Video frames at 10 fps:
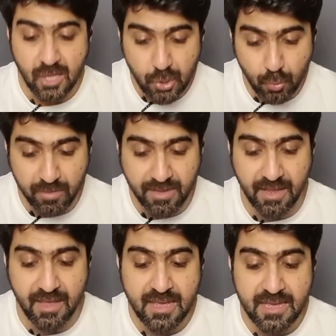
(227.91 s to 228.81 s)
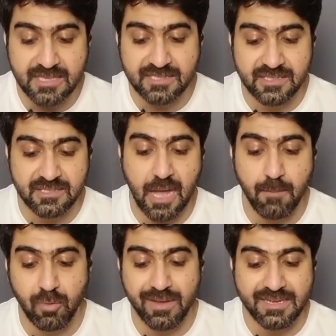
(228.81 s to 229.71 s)
क्योंकि इस
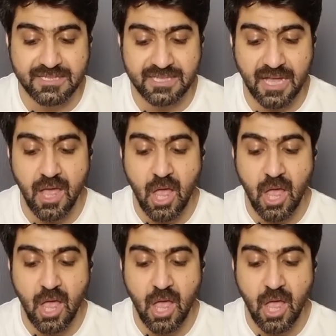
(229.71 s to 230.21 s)
निज़ाम को इरसा